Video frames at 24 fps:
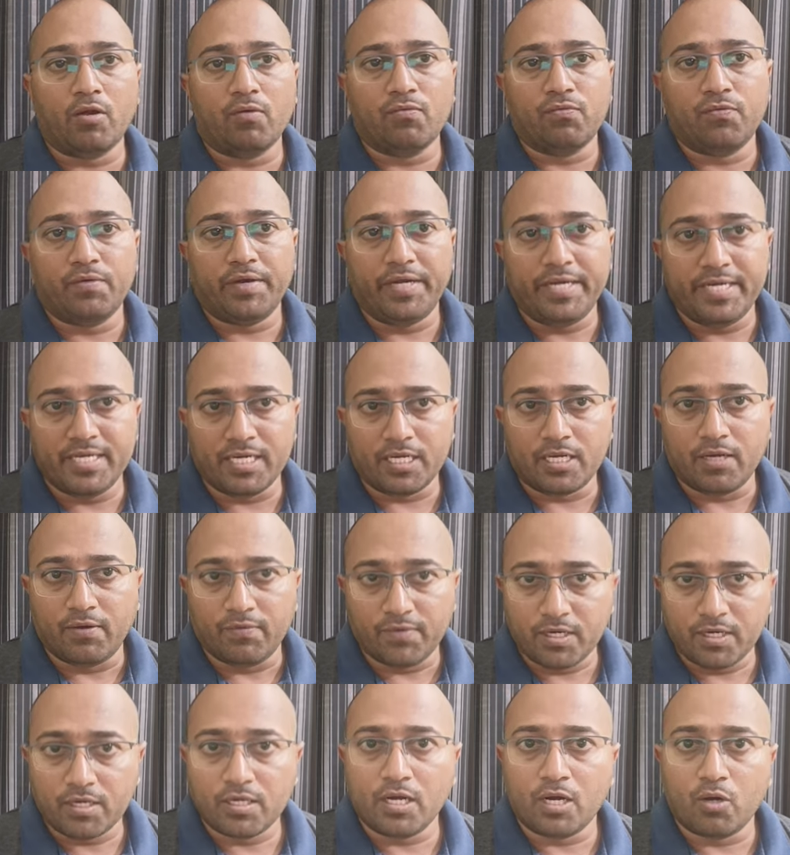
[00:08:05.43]
ఇండియా
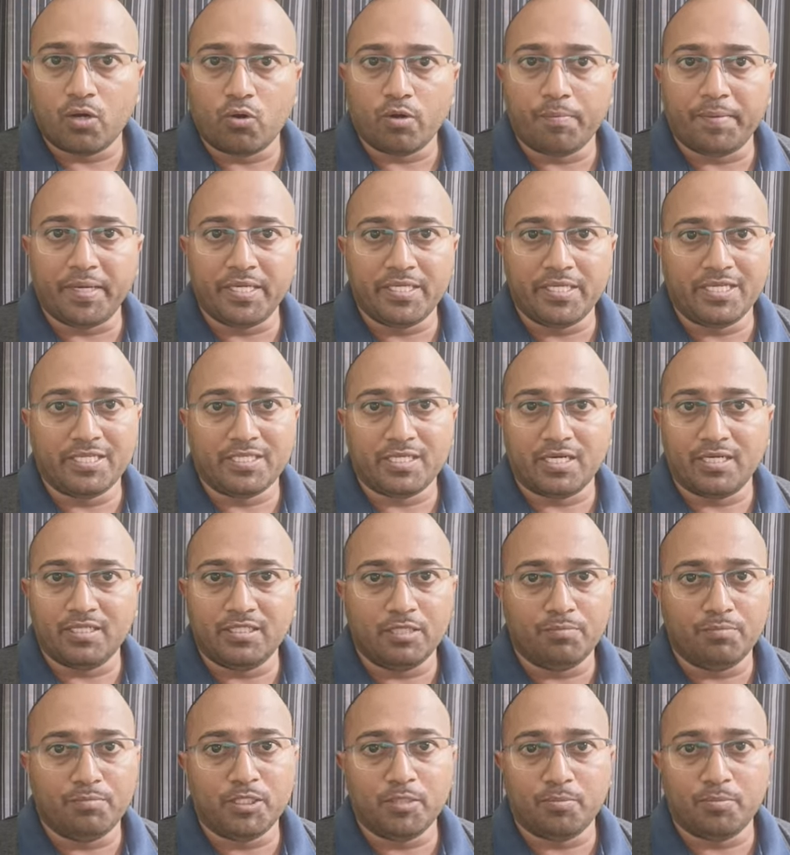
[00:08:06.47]
గవర్నర్గా కూడా పనిచేశాడని చెప్పి
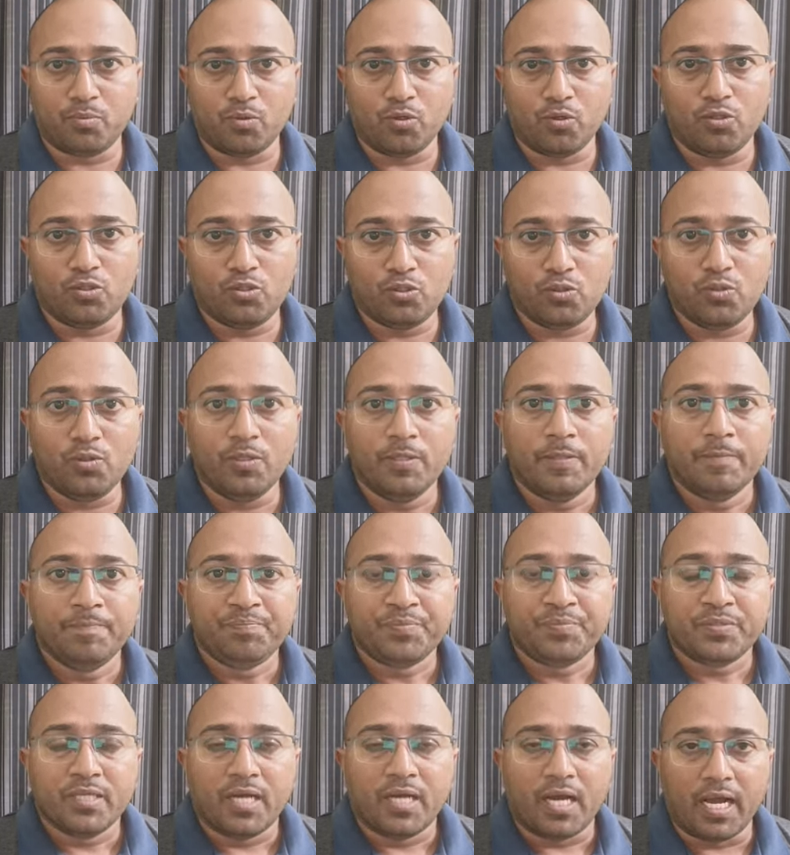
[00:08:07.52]
చెప్పుకోవచ్చు
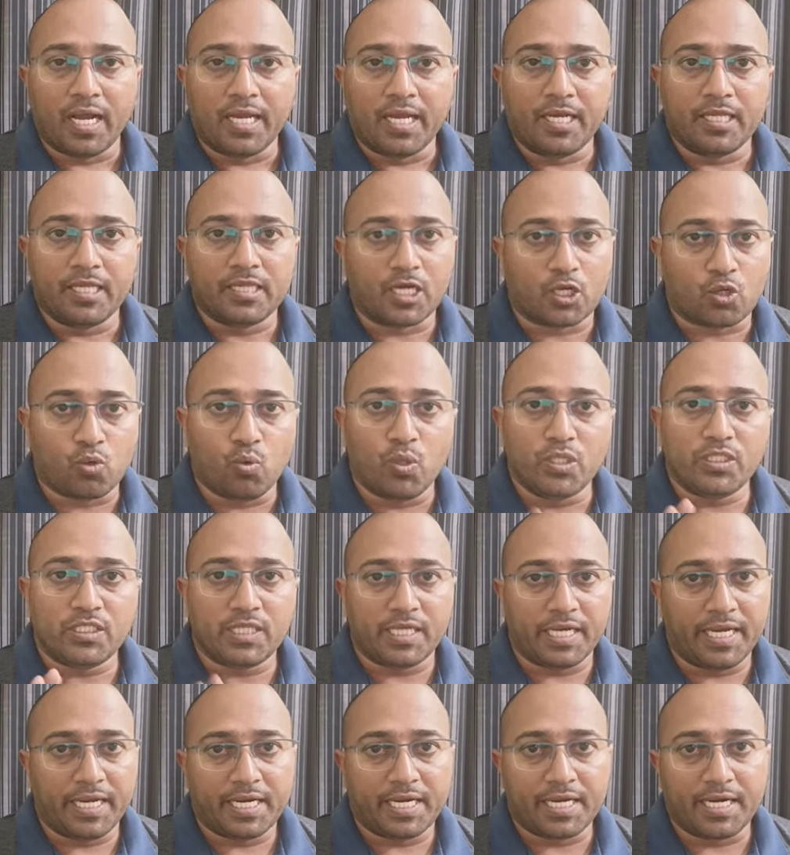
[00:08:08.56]
ఆయన్ని తక్కువ అంచనా
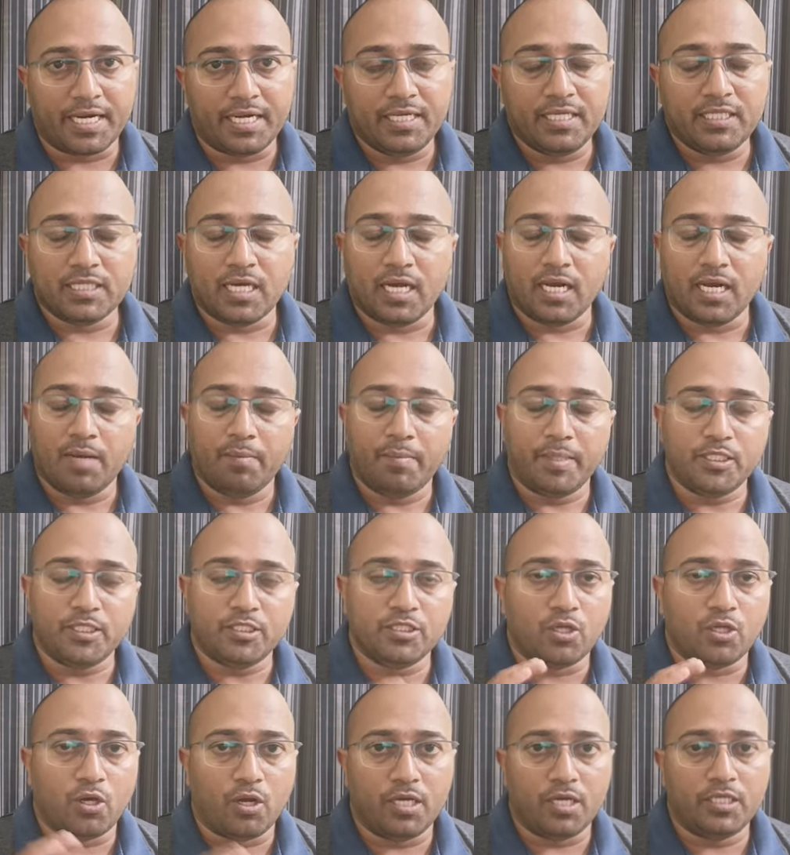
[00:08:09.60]
వేయకండి చాలా మంచి
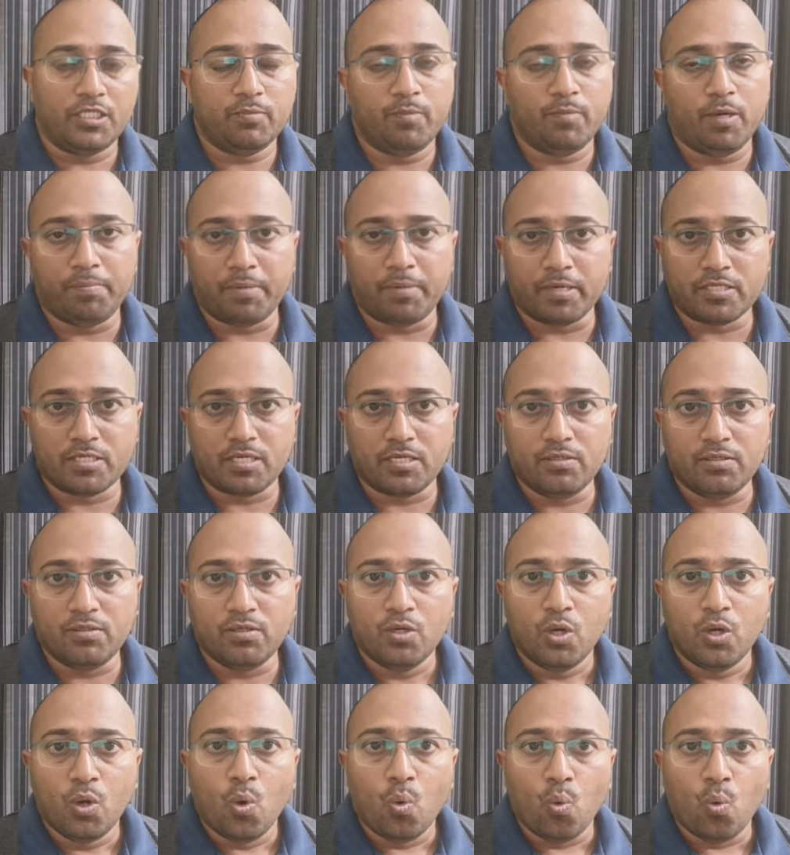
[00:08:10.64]
నాలెడ్జబుల్ పర్సన్
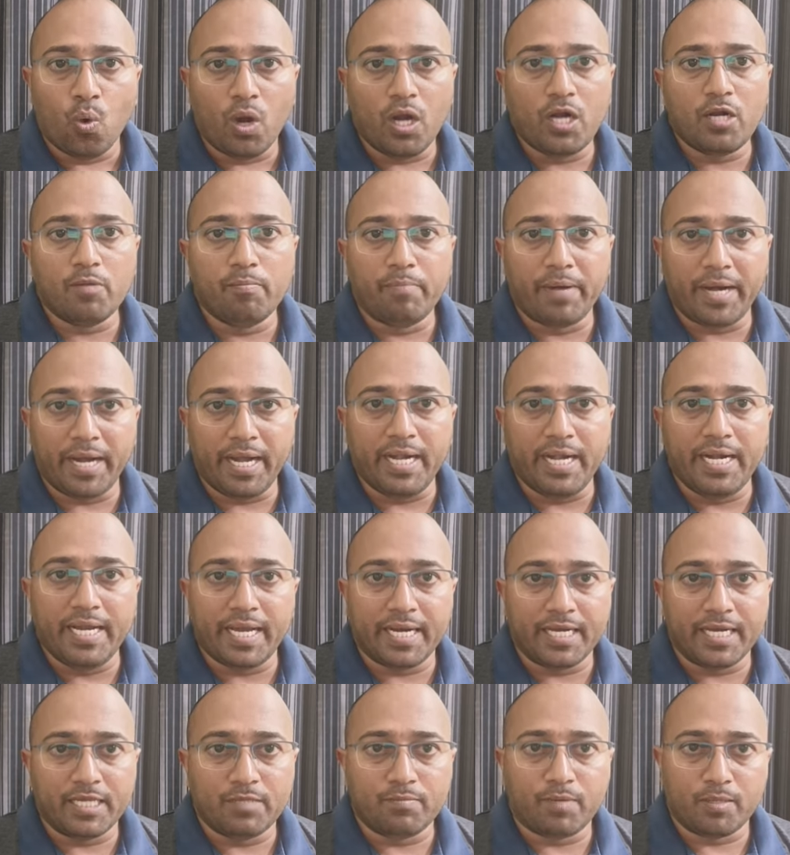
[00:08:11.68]
వరల్డ్ బ్రెయిల్ డే
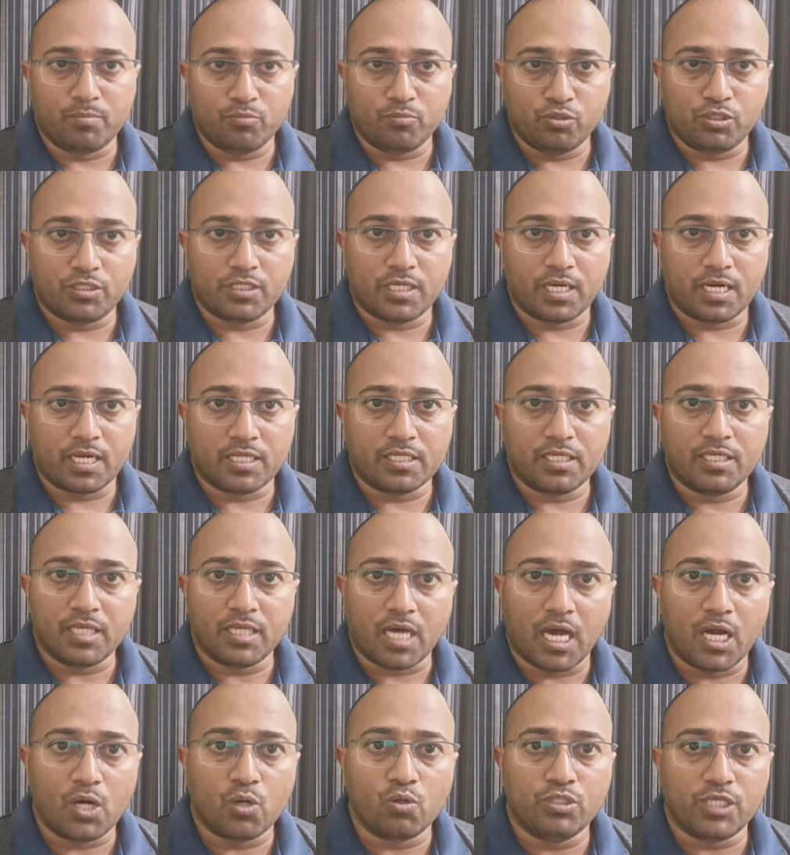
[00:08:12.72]
అనేది మనం చూసినట్లయితే
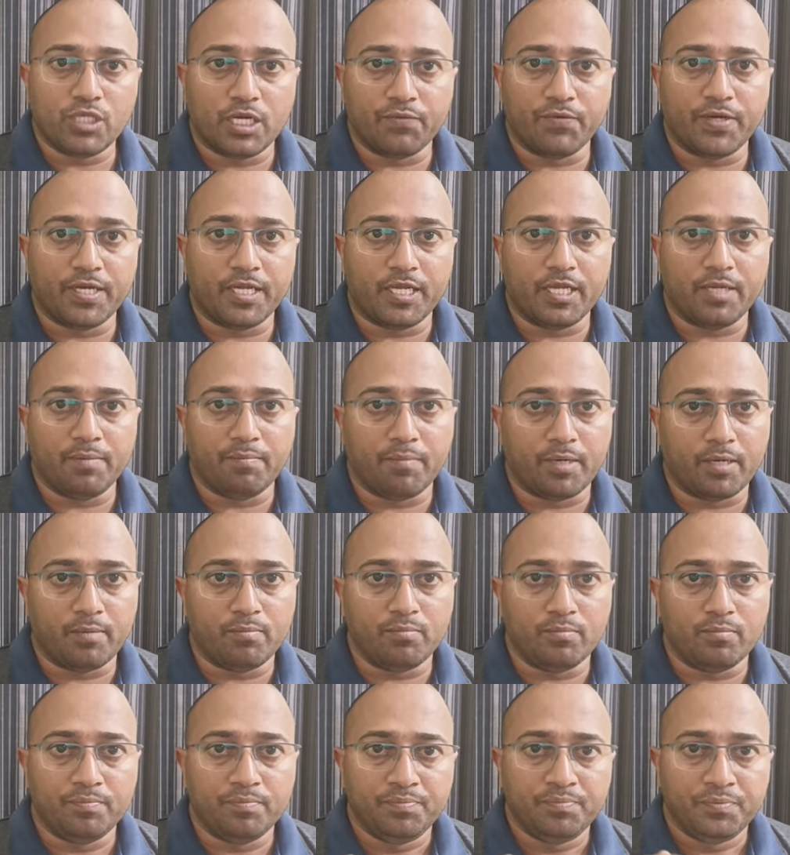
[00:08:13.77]
నాలుగు జనవరి మనం
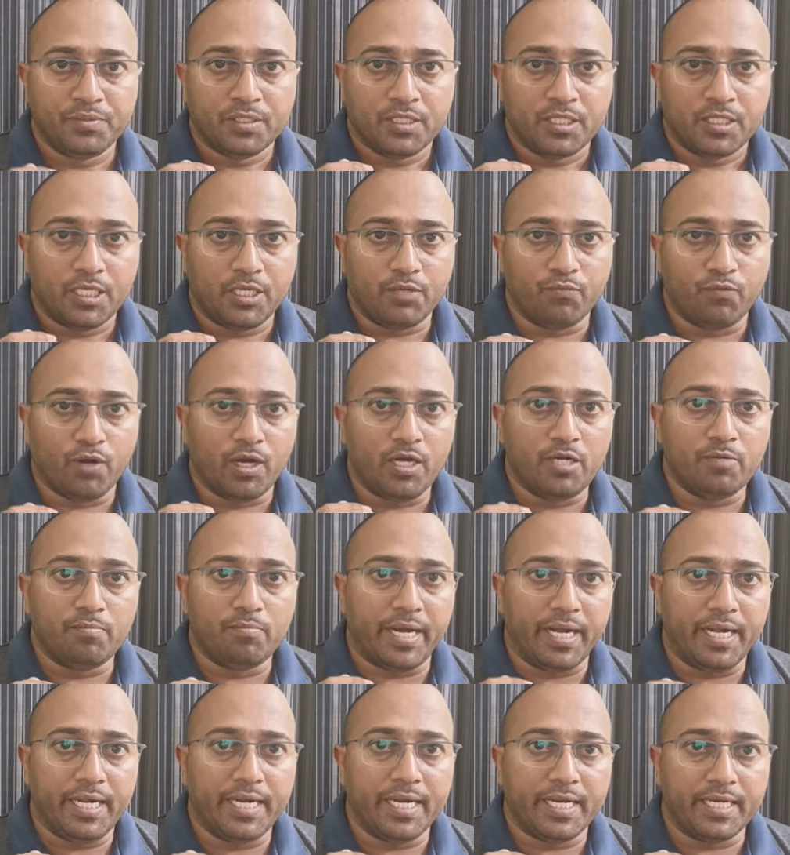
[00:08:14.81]
ఈ వరల్డ్ బ్రెయిల్
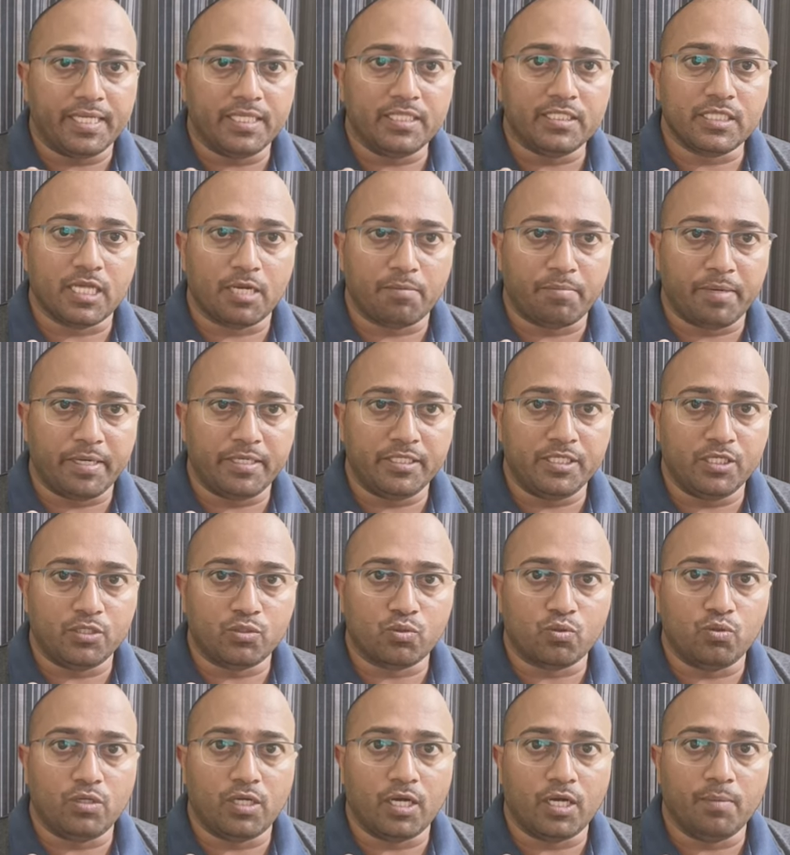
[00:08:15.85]
డే అనేది సెలబ్రేట్
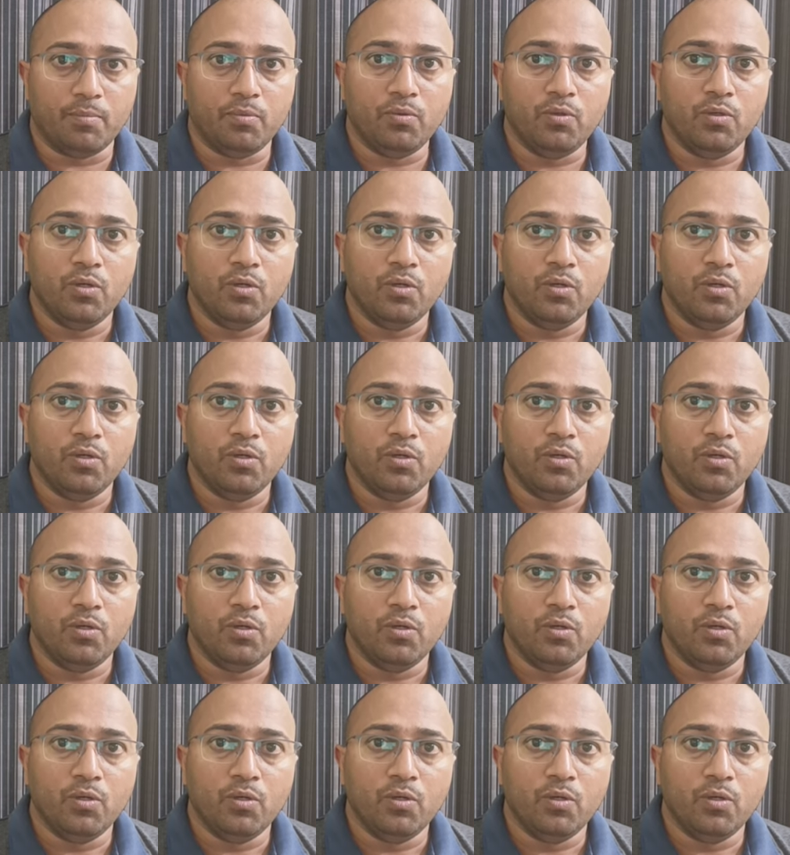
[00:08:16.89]
చేసుకుంటాము